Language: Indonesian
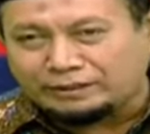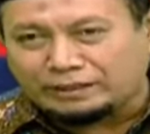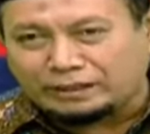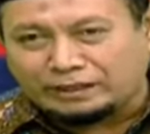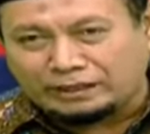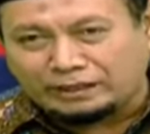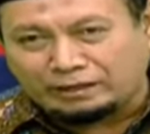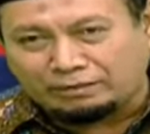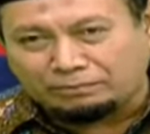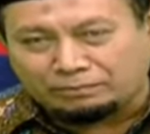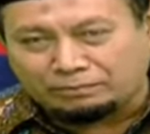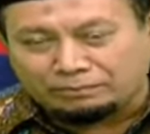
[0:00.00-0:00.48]

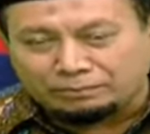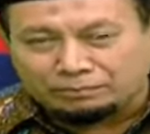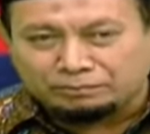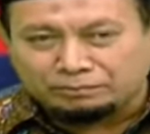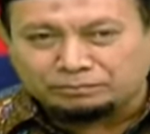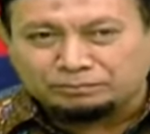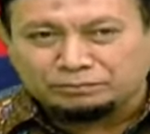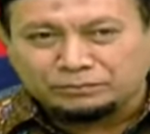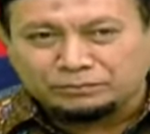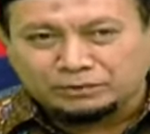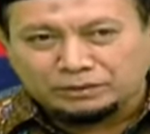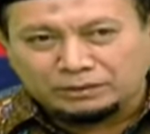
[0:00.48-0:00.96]

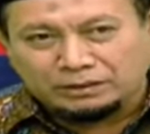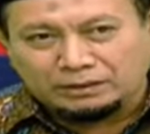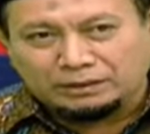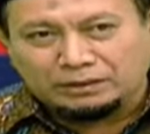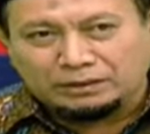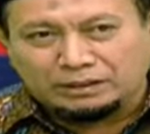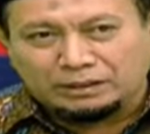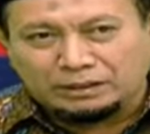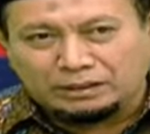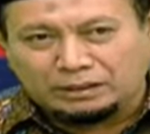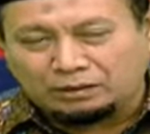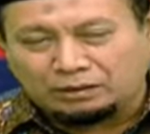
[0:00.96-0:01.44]
dalam
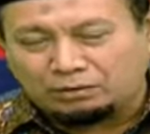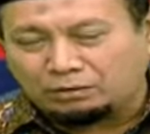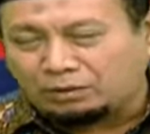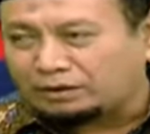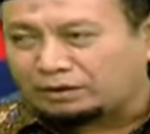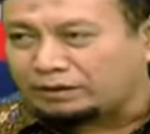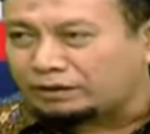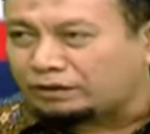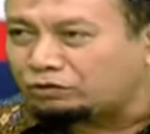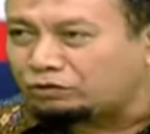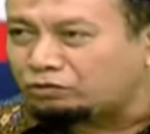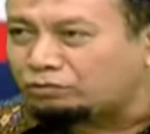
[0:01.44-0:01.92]
uh,
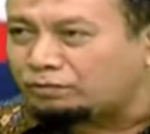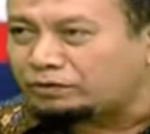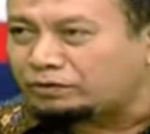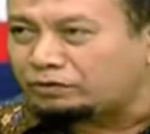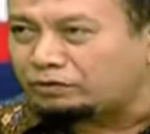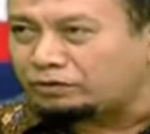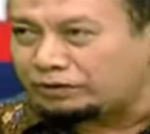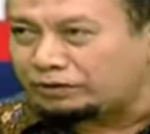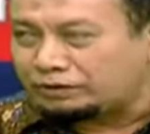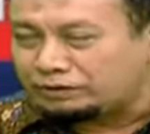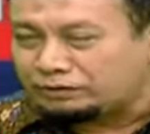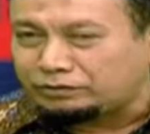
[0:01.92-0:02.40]
wakil
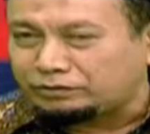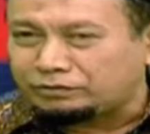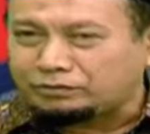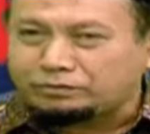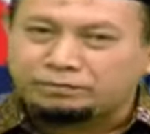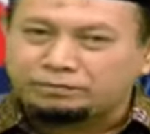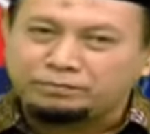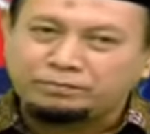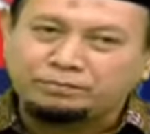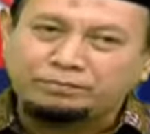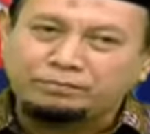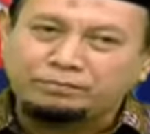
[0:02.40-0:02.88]
gubernur itu.